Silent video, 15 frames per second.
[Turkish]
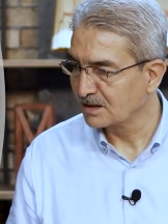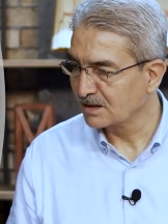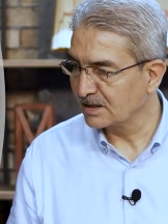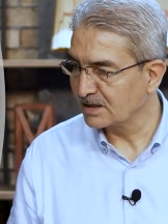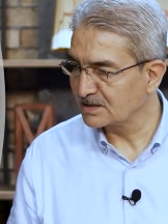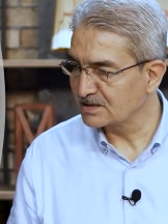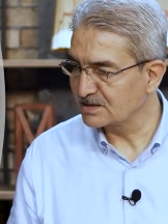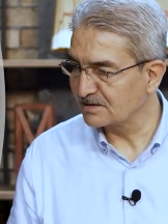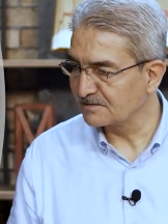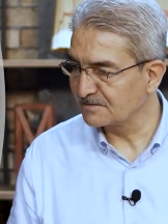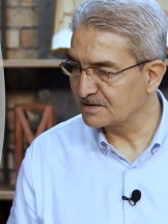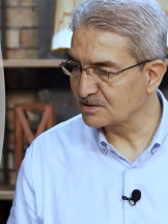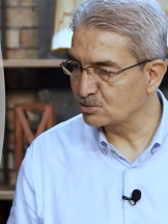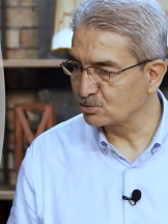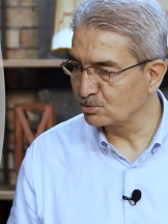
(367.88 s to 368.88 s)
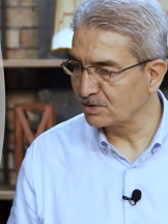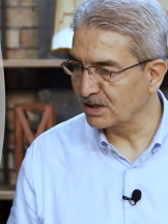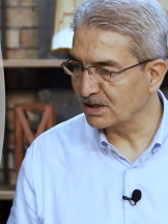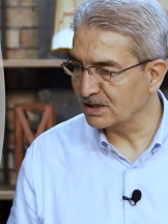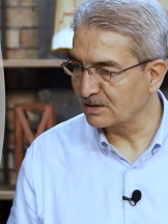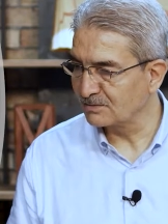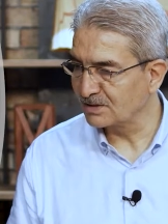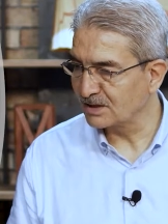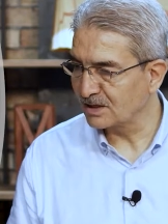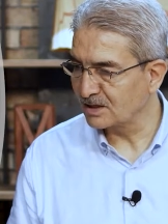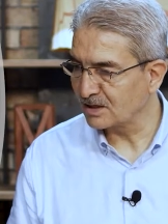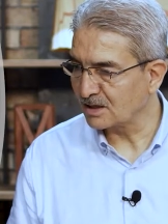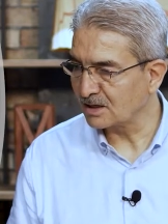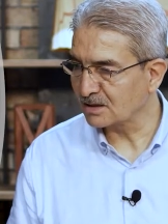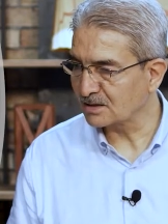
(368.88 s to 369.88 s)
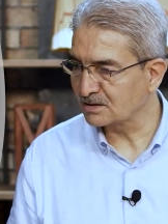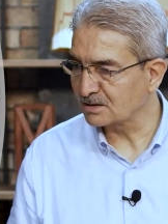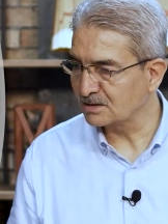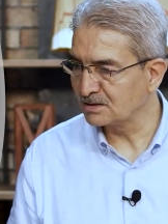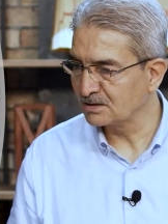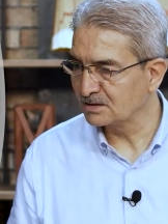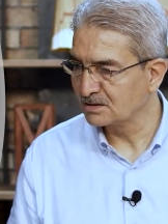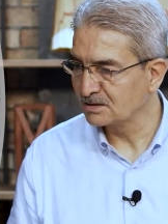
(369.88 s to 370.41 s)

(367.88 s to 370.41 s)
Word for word: le yestefizuneke minel ardı